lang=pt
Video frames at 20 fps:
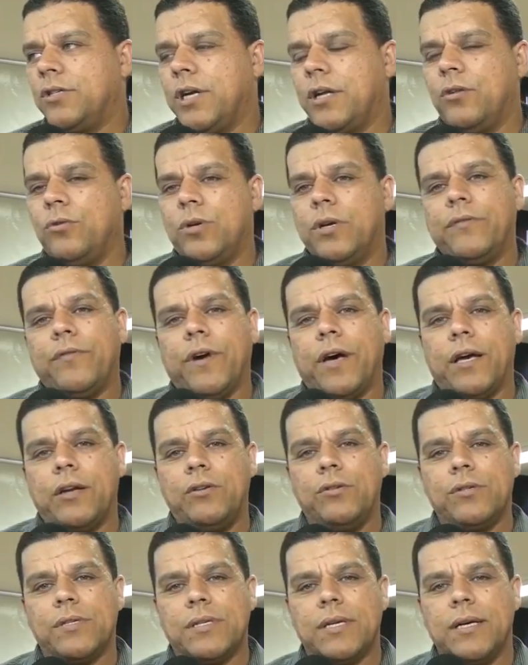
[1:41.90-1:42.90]
já dura
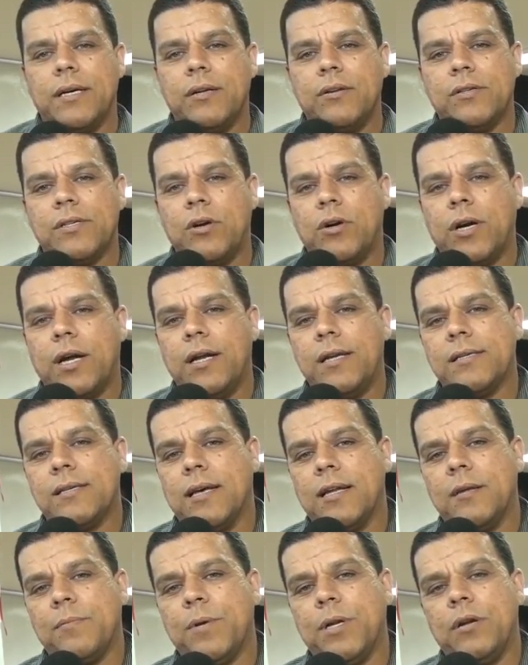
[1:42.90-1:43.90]
vários anos, é
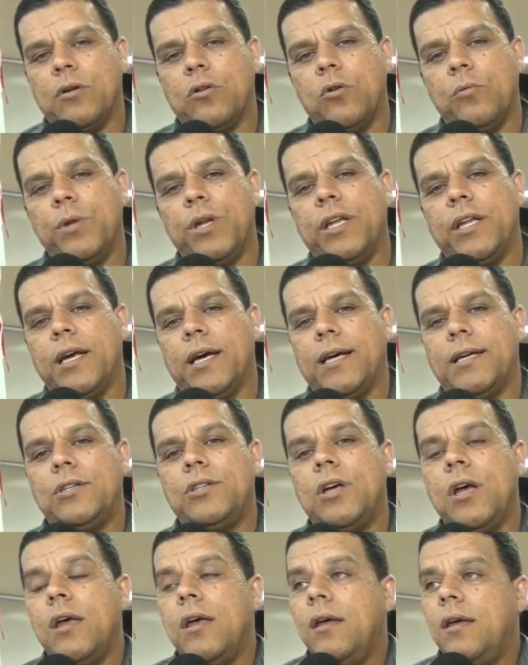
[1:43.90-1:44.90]
organizada pela
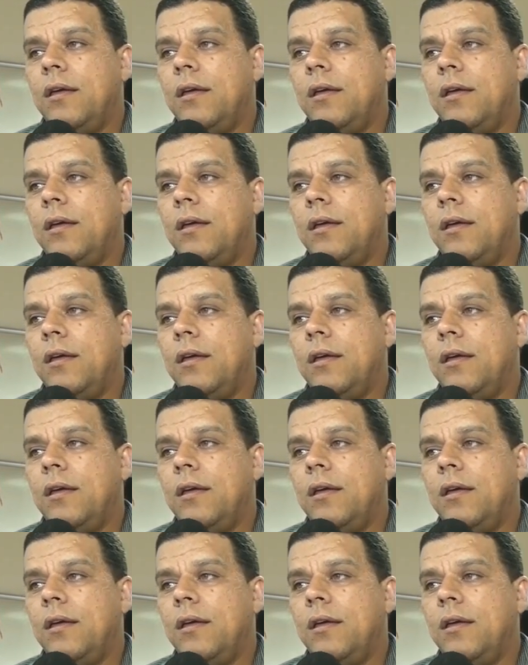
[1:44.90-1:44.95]
comunidade